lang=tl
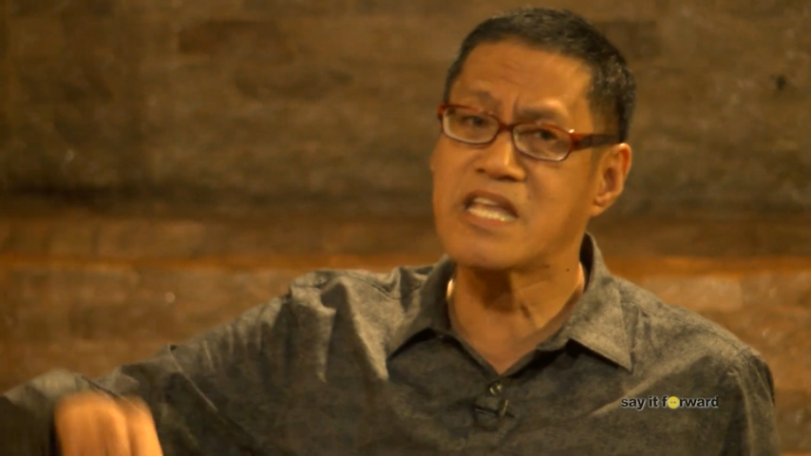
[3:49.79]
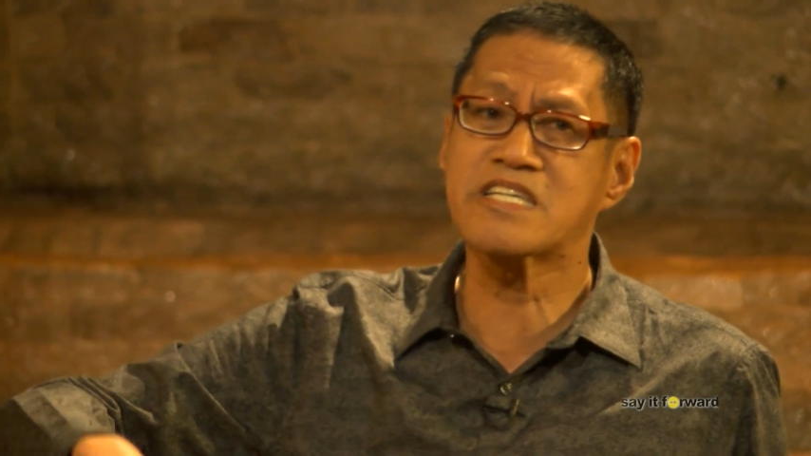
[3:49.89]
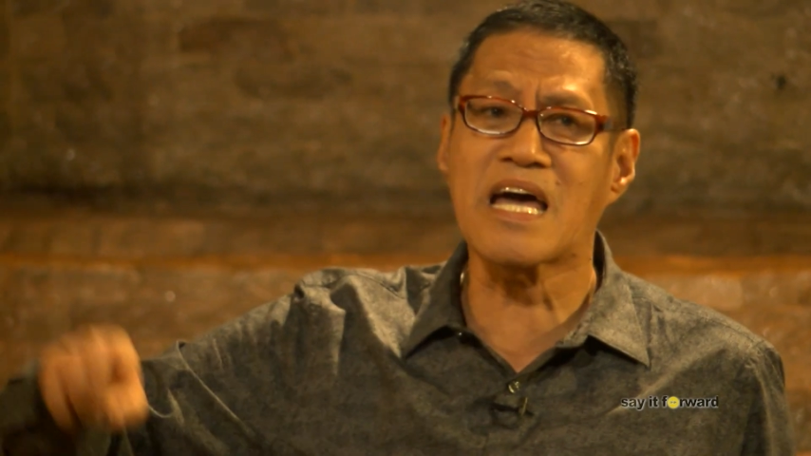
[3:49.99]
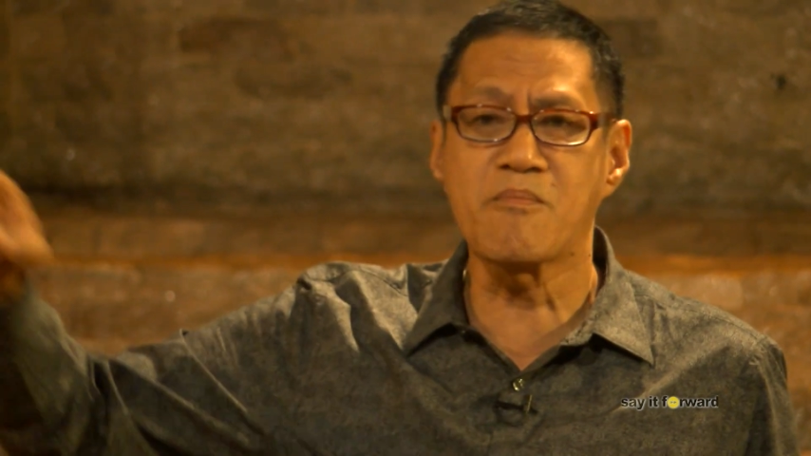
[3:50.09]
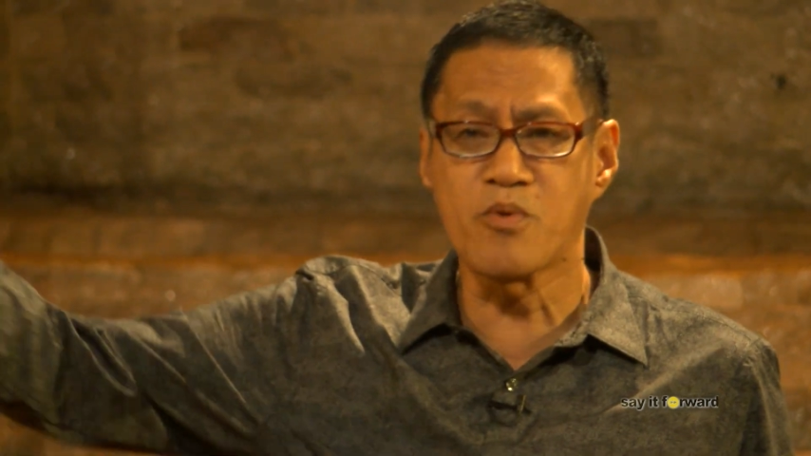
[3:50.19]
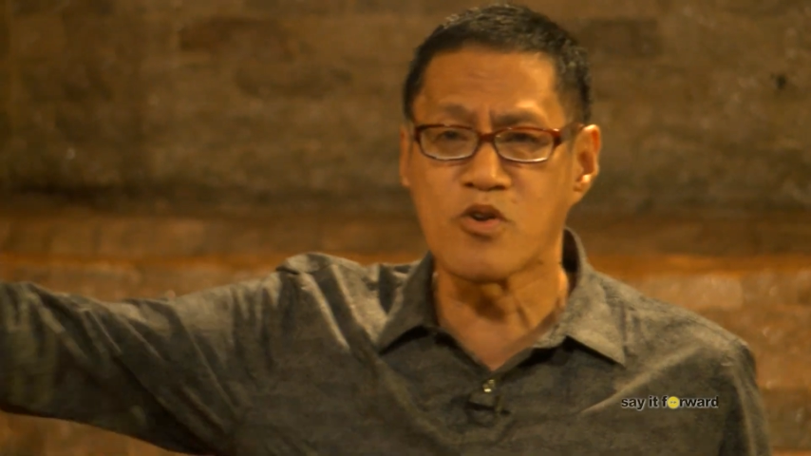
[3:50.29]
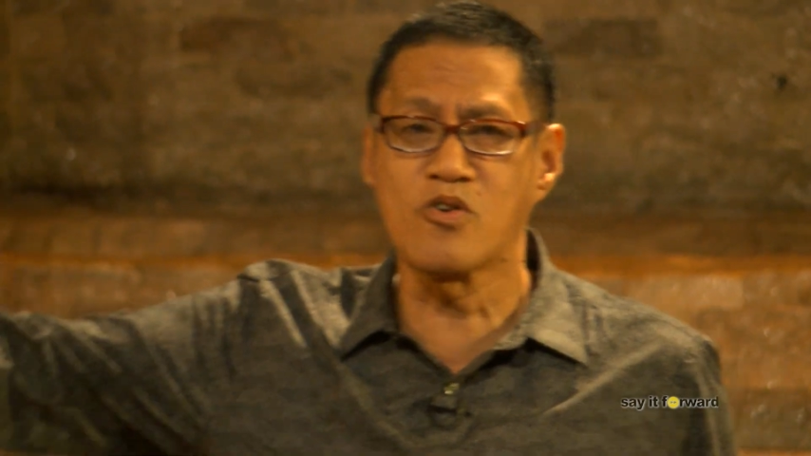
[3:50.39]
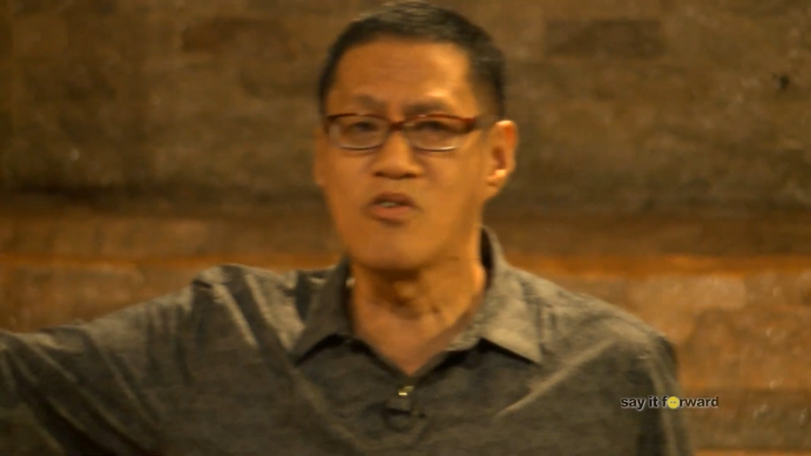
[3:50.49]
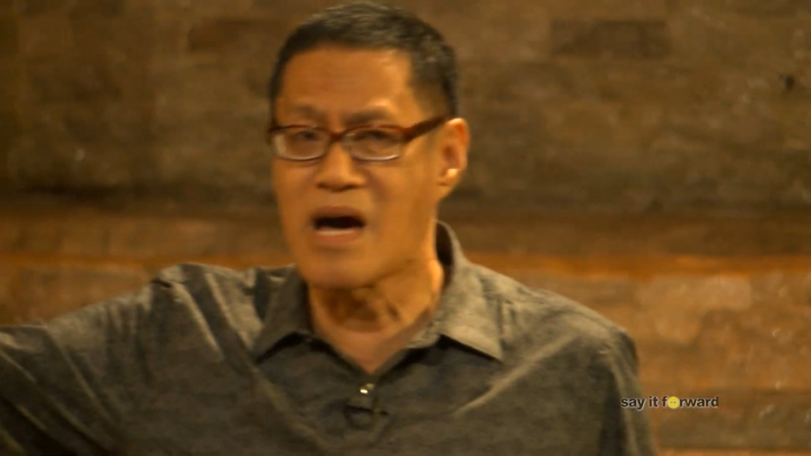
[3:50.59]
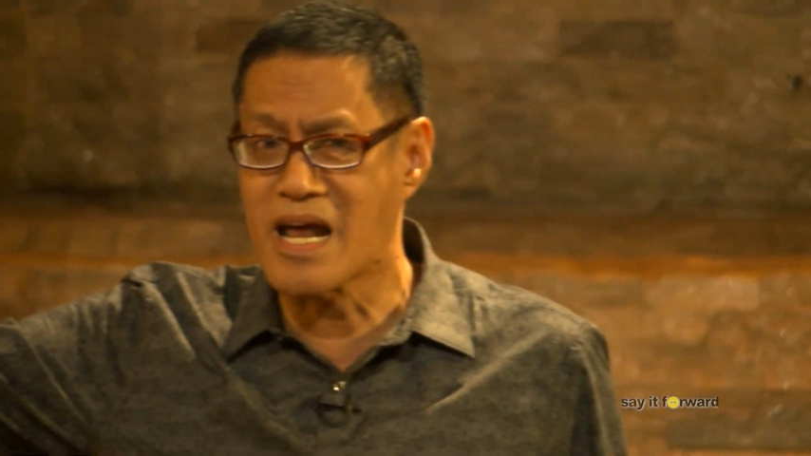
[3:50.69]
na-disciple
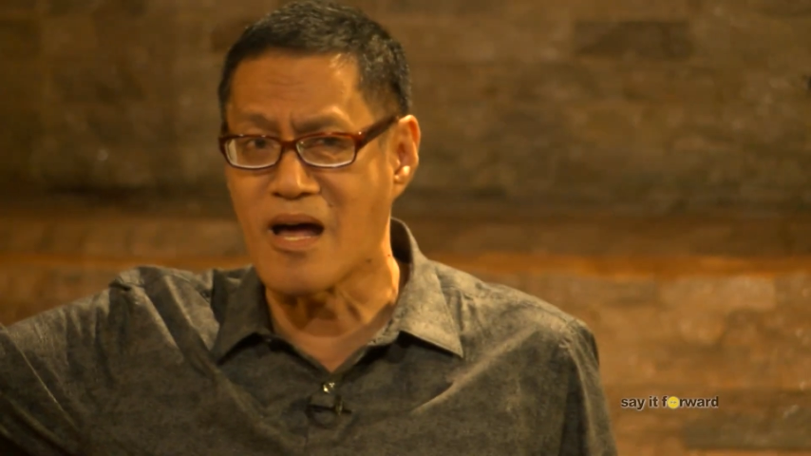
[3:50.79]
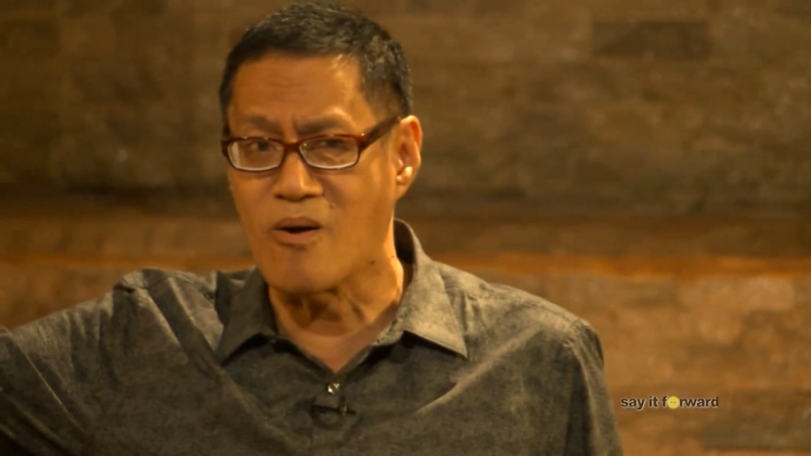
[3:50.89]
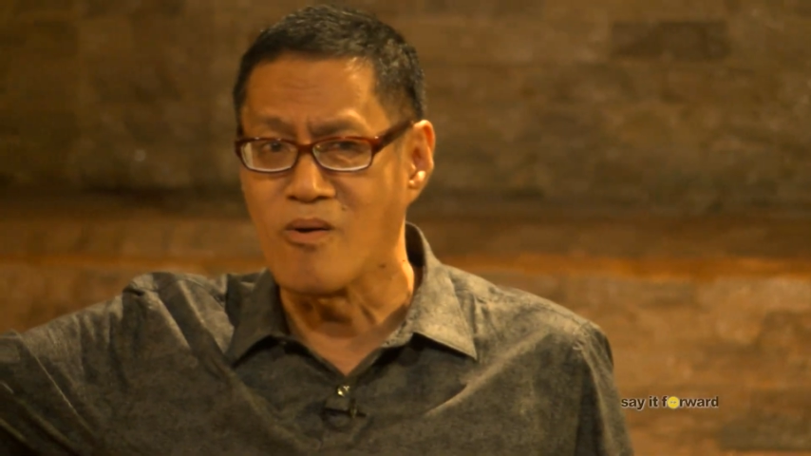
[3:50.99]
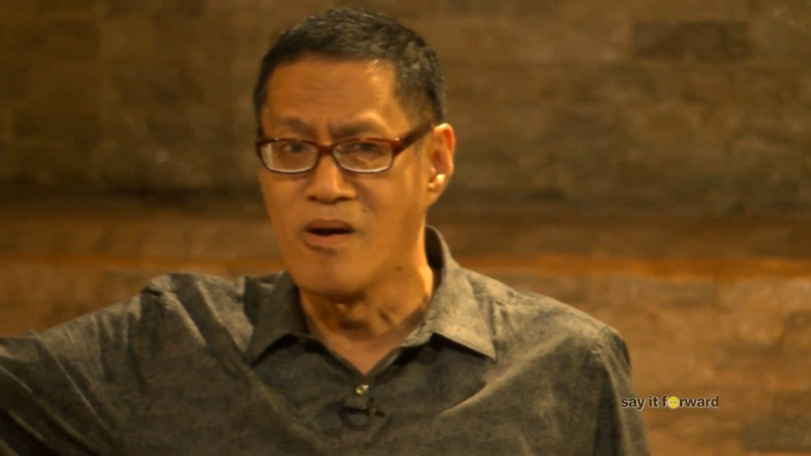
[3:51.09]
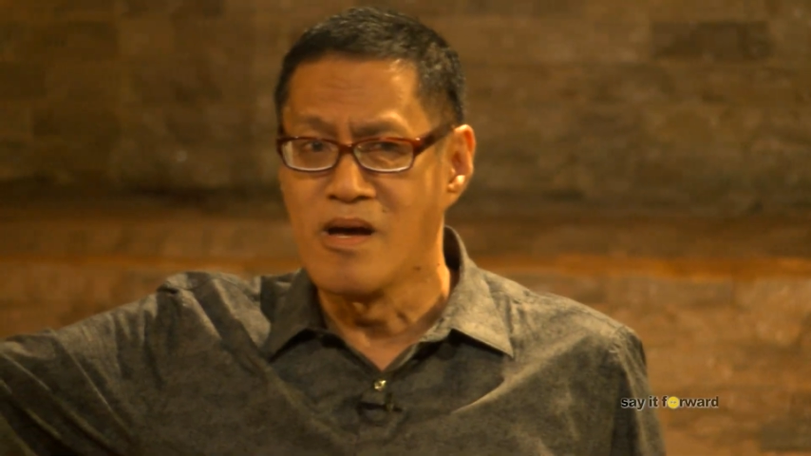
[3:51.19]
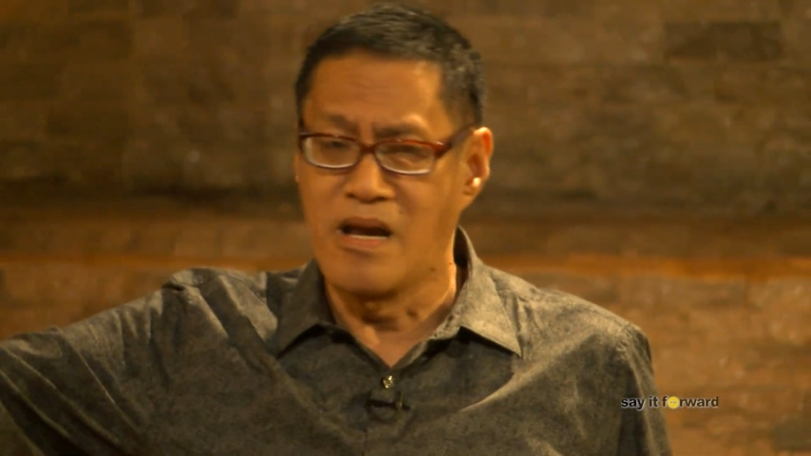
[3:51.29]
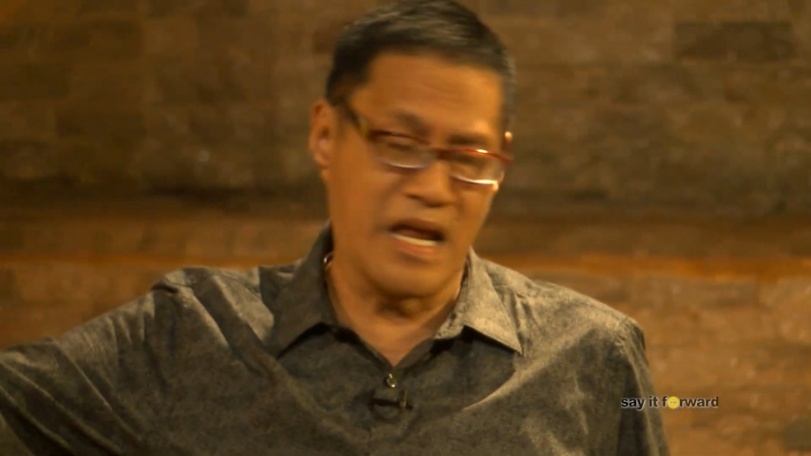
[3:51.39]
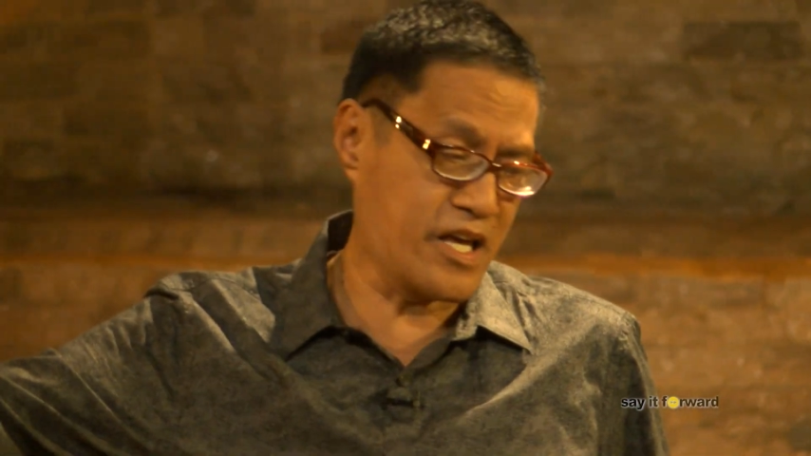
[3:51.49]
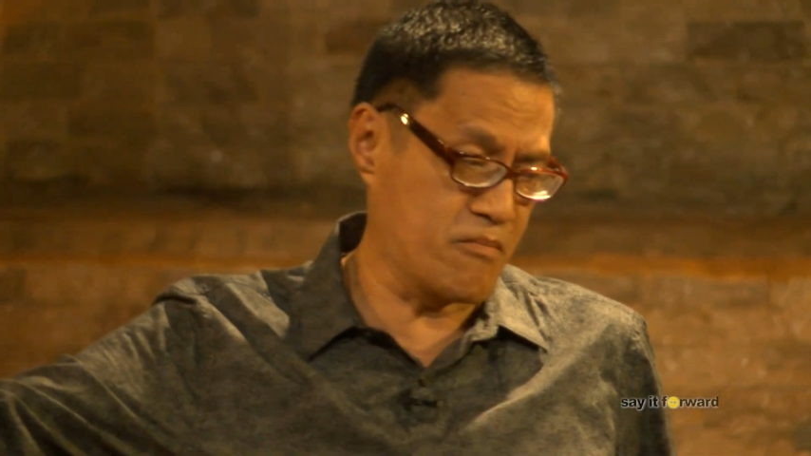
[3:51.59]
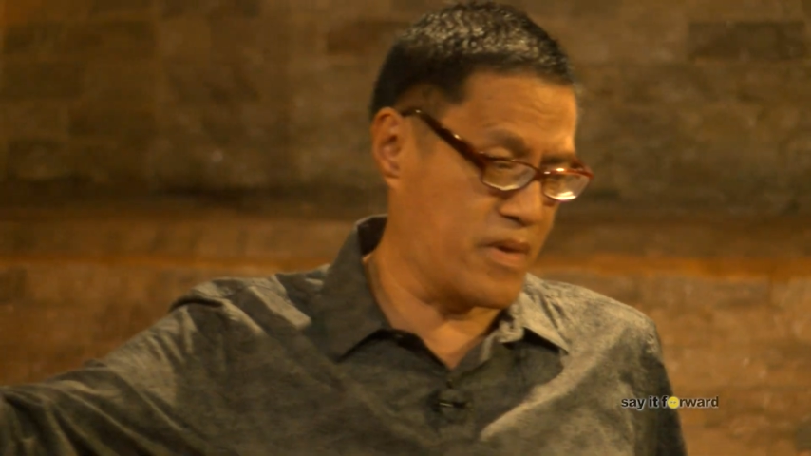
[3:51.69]
ko nung araw,
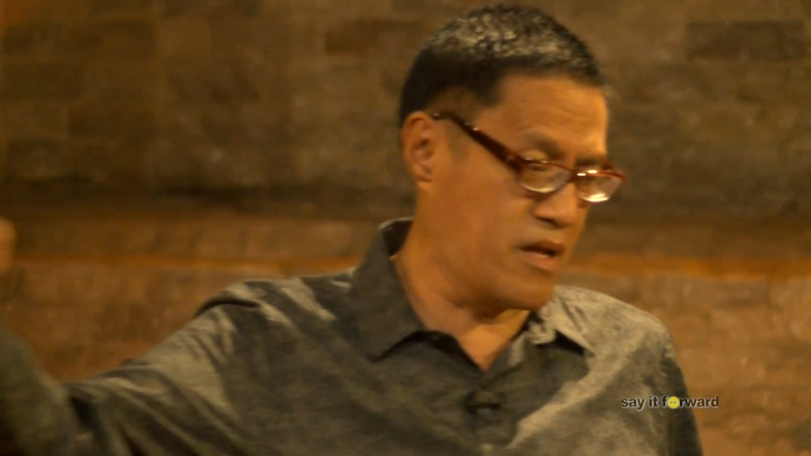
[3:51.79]
like,